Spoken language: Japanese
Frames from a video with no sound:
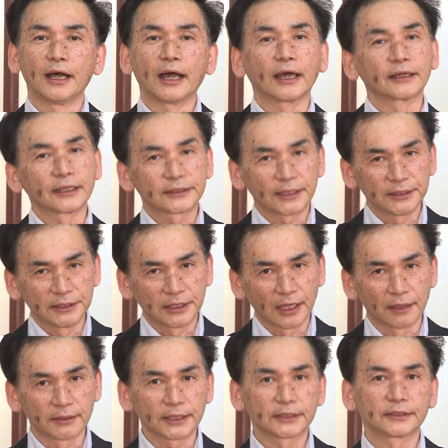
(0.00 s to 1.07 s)
あなたに
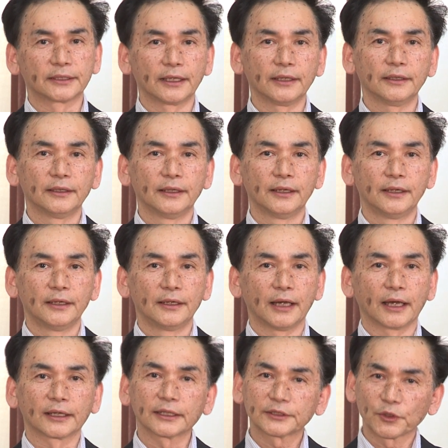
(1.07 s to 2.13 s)
代わって
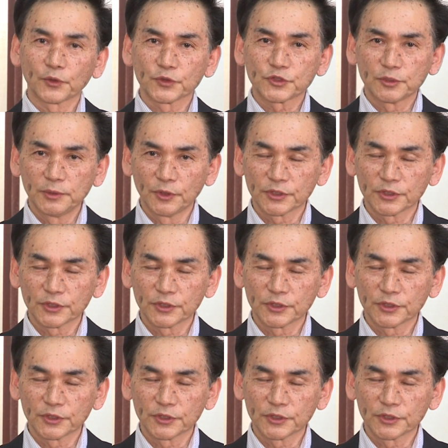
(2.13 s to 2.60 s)
あなたの罪